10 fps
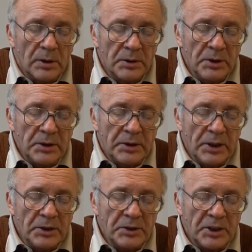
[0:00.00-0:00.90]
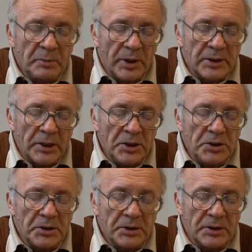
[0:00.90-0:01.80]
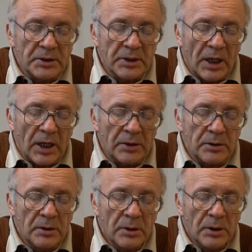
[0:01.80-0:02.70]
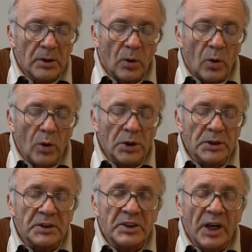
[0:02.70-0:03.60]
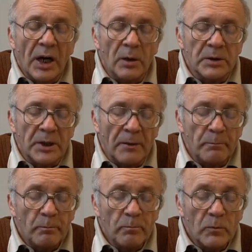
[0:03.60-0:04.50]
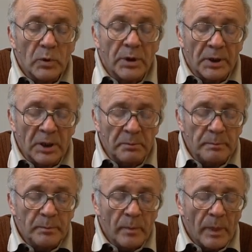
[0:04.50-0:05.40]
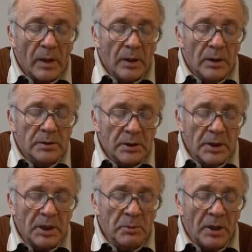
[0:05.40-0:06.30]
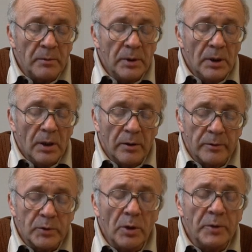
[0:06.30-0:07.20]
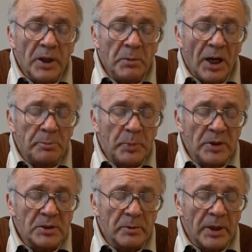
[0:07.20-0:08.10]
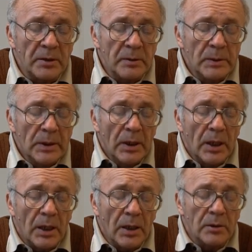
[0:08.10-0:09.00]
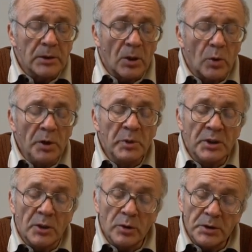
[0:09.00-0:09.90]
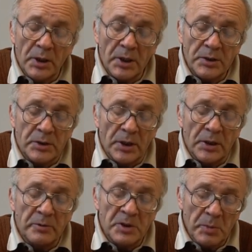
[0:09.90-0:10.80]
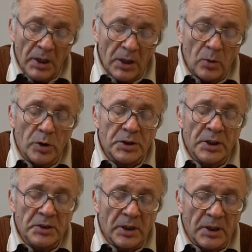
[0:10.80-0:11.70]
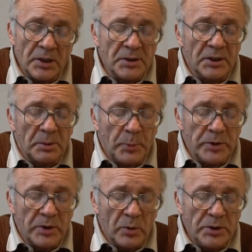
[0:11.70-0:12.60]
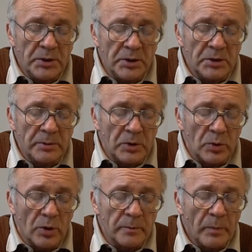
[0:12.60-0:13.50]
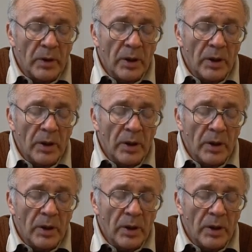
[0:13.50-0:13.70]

Никитский ботанический сад, город Ялта, Крым. С Крыма э, в то время описывает э, такое медоносное растение, весьма хорошее, интересное, до поздней осени цветет.